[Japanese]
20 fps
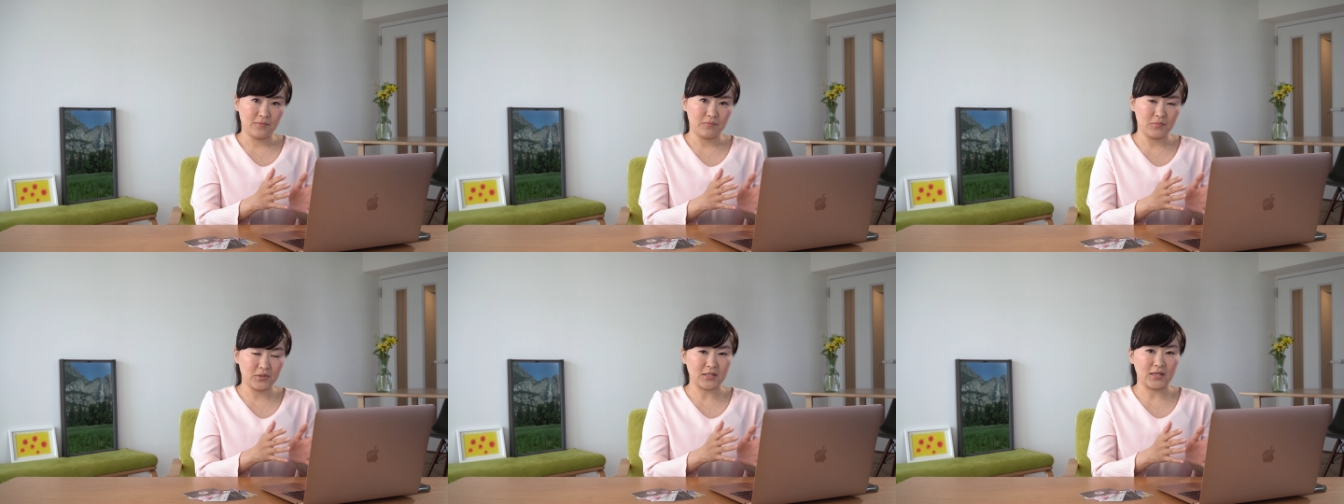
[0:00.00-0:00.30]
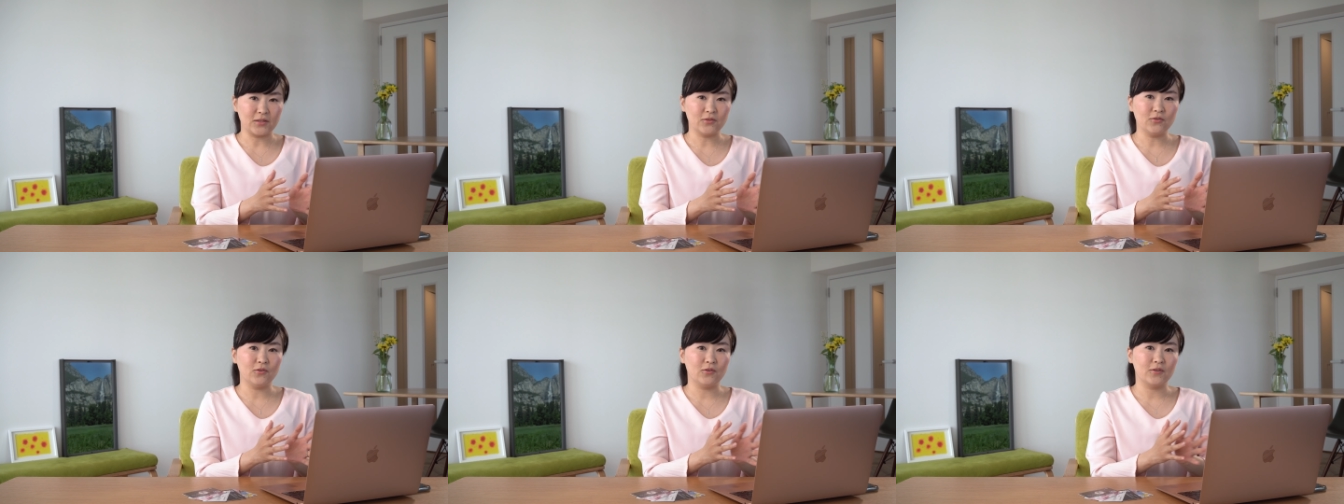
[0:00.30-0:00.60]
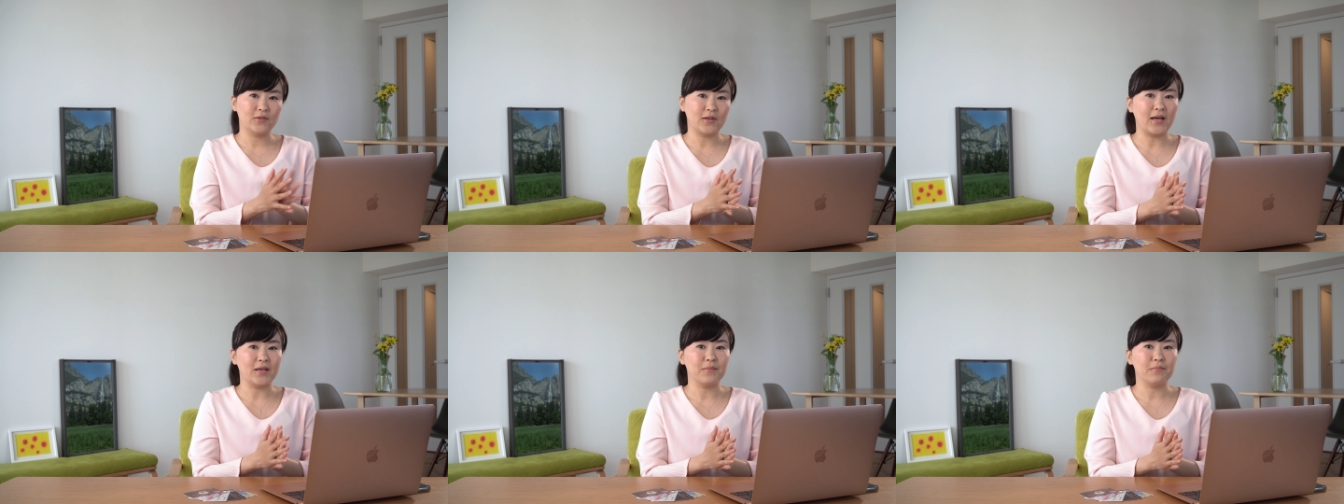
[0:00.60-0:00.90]
ビザ
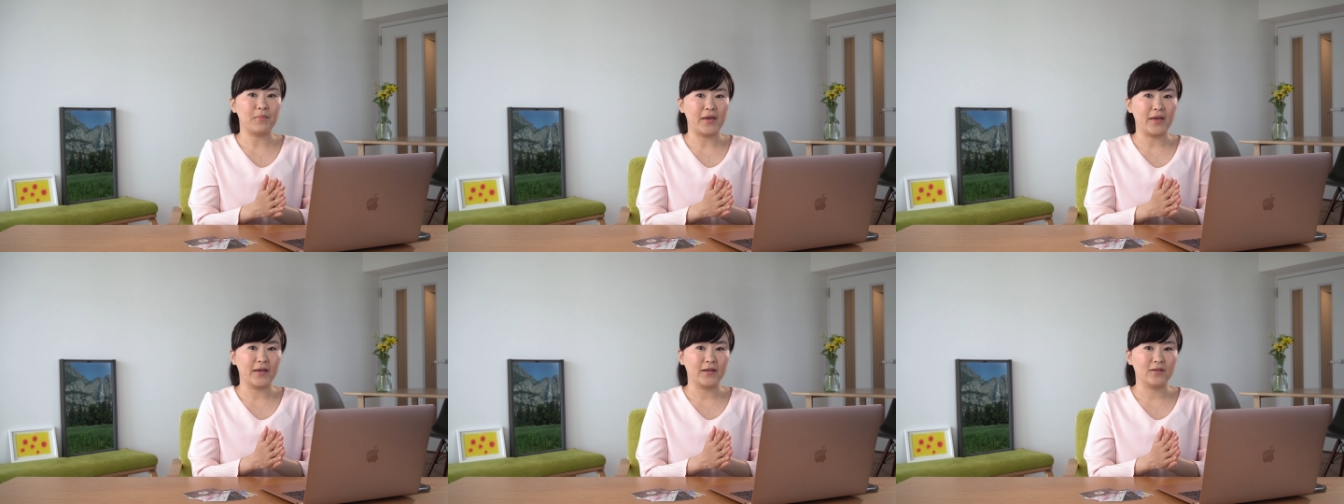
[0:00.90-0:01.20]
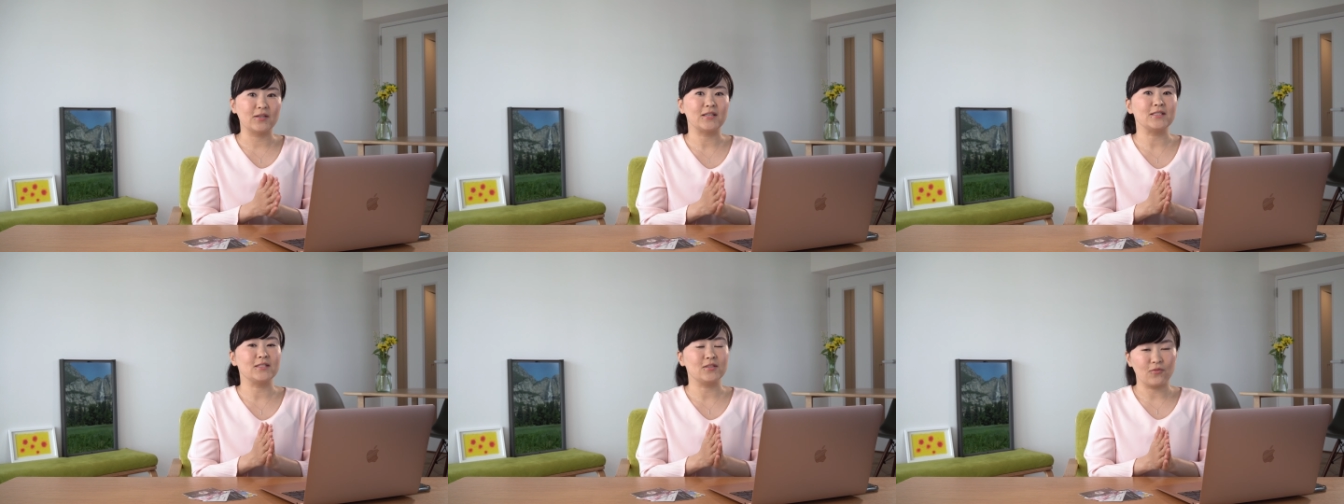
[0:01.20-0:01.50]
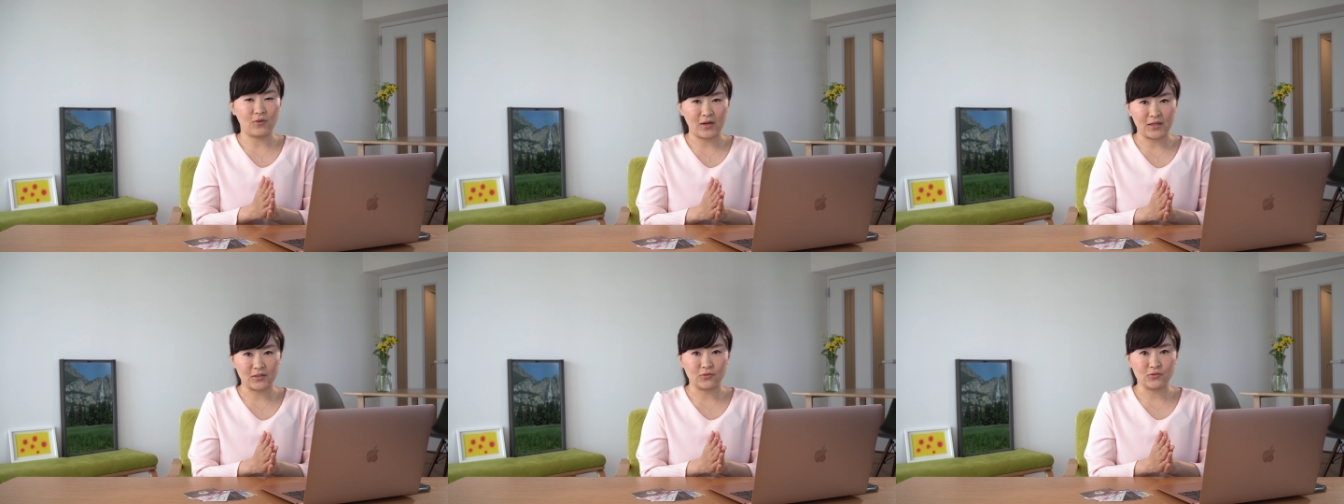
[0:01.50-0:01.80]
の LINEPay
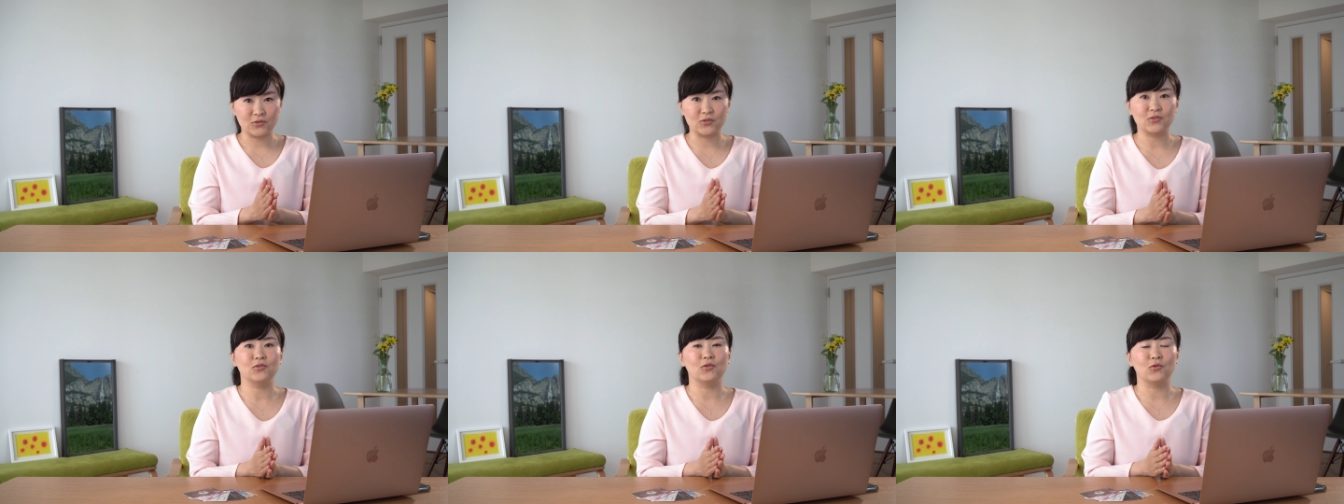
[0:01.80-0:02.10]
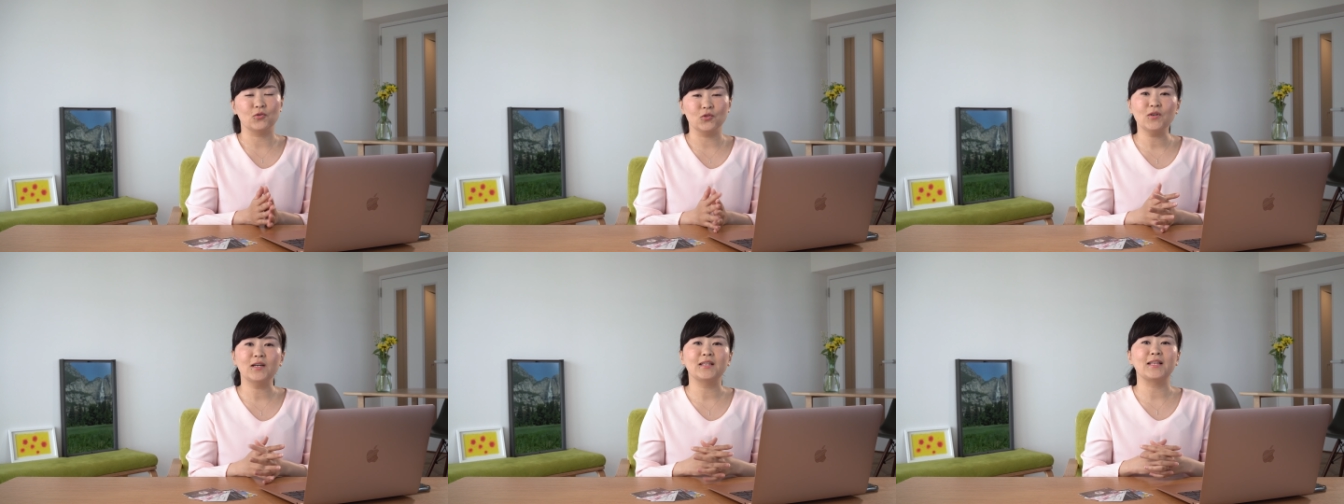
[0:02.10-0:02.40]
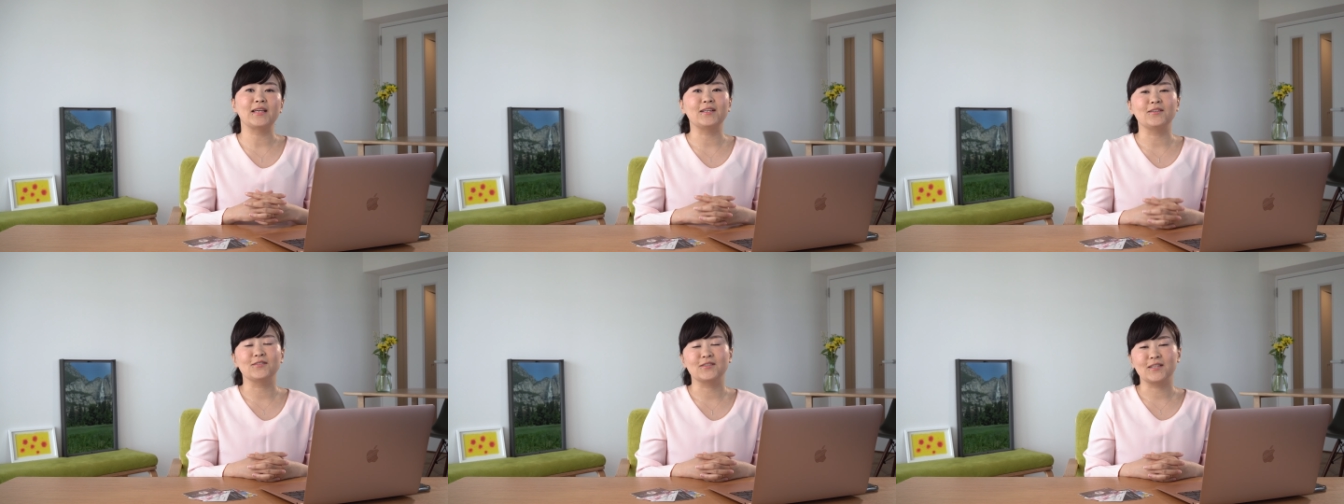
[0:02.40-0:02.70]
クレジットカードを作ることが
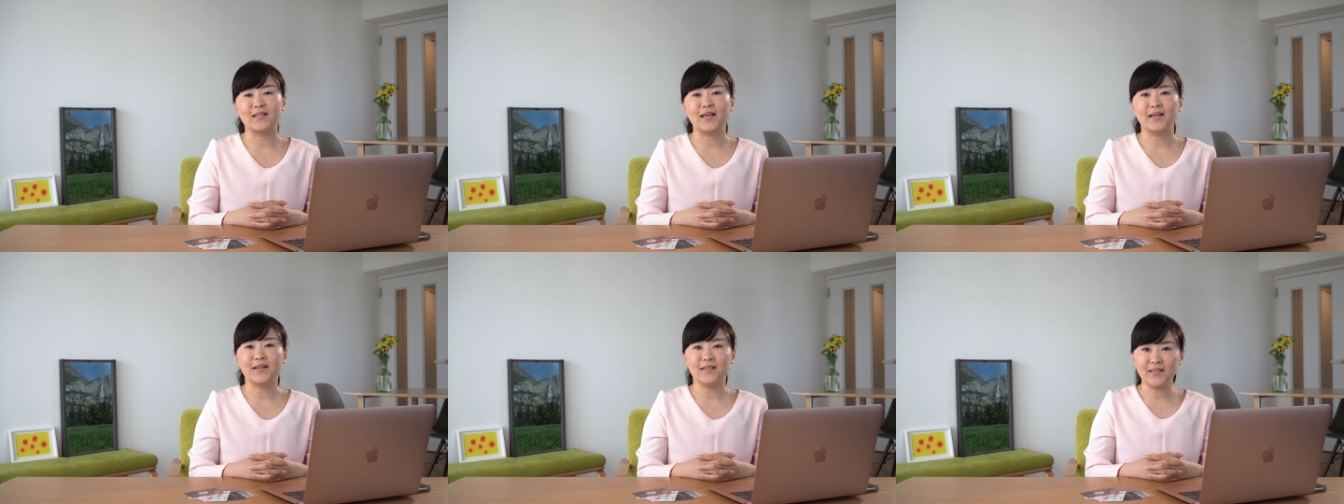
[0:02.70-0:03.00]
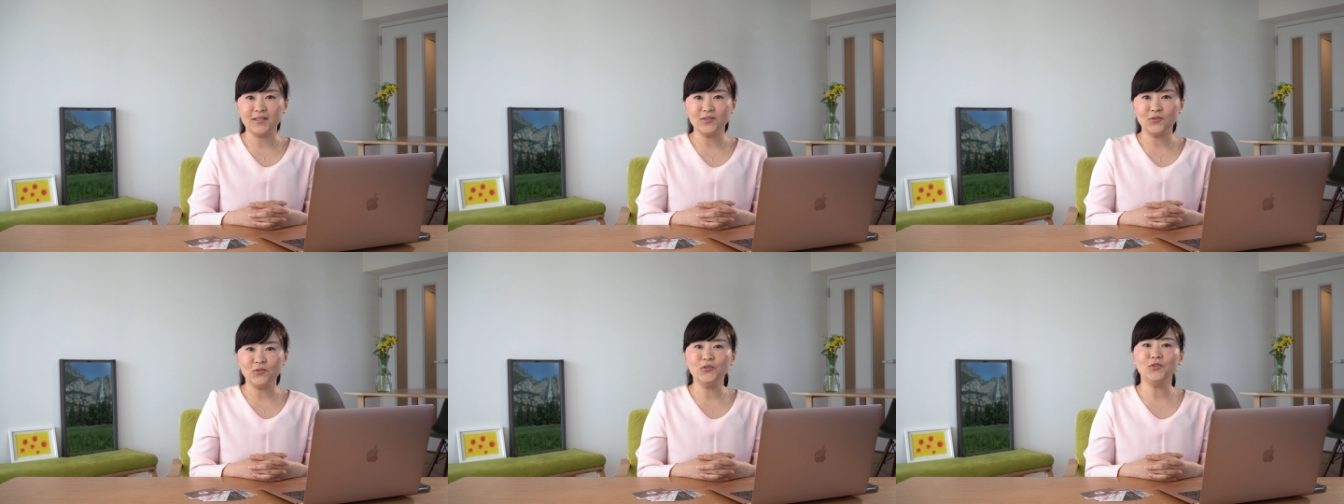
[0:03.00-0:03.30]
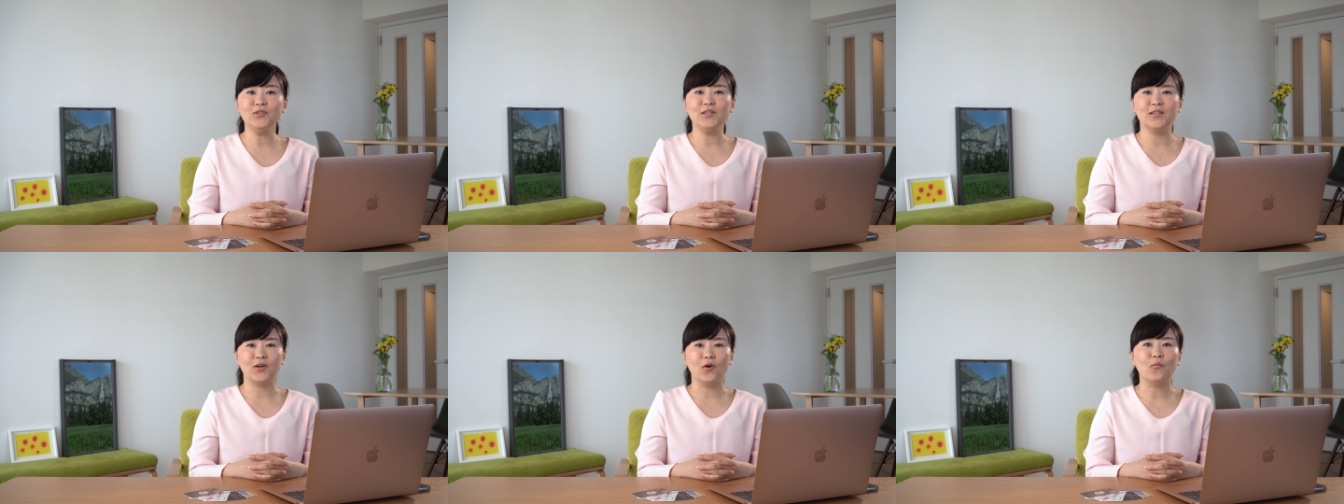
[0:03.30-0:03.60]
できるんじゃないかなという
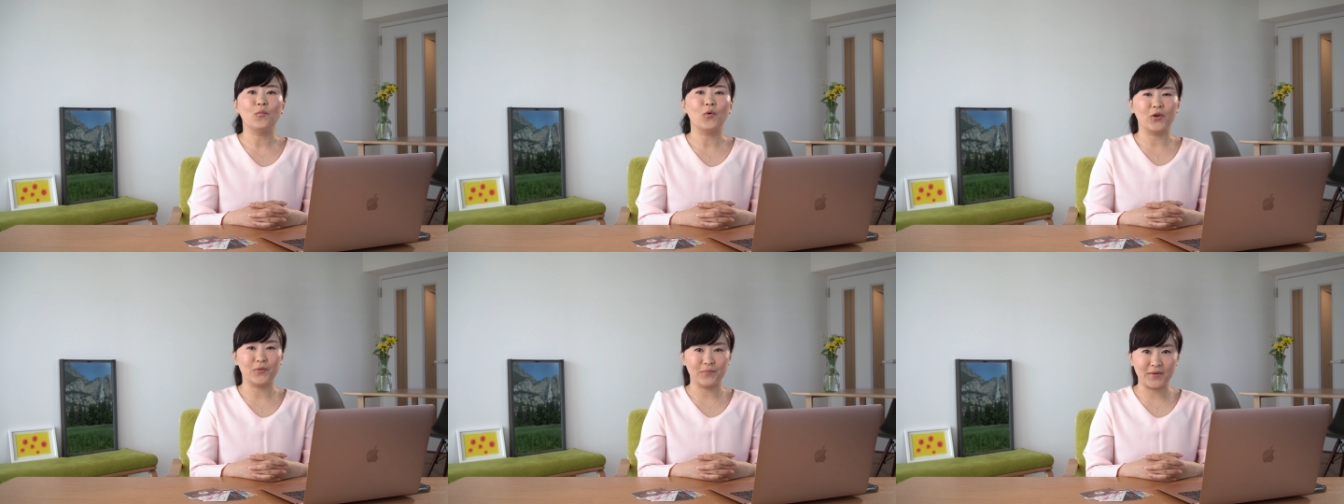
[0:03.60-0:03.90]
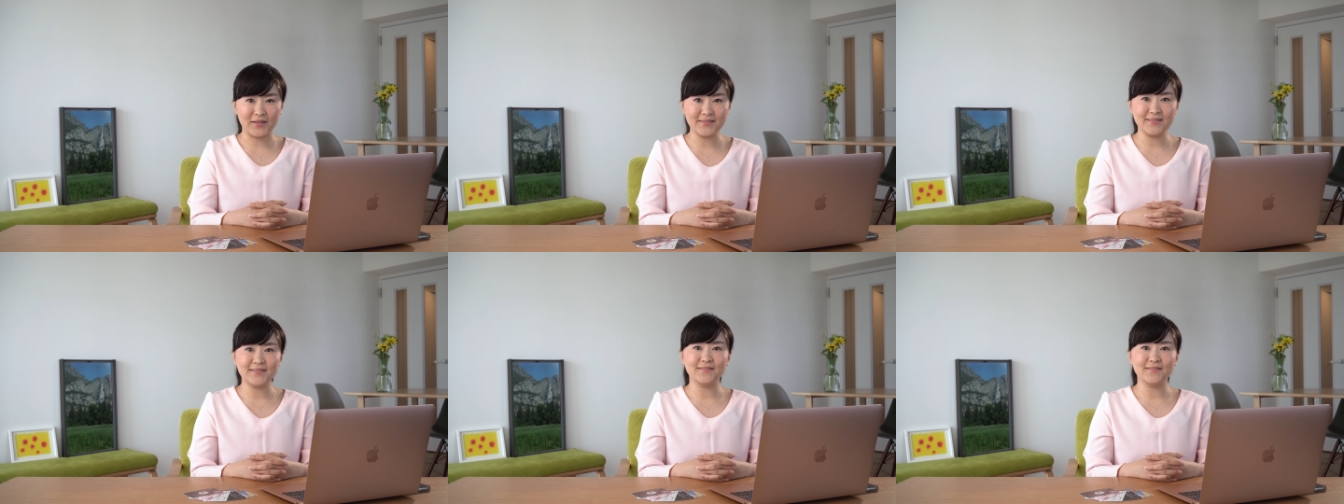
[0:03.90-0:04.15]
ふうに思いま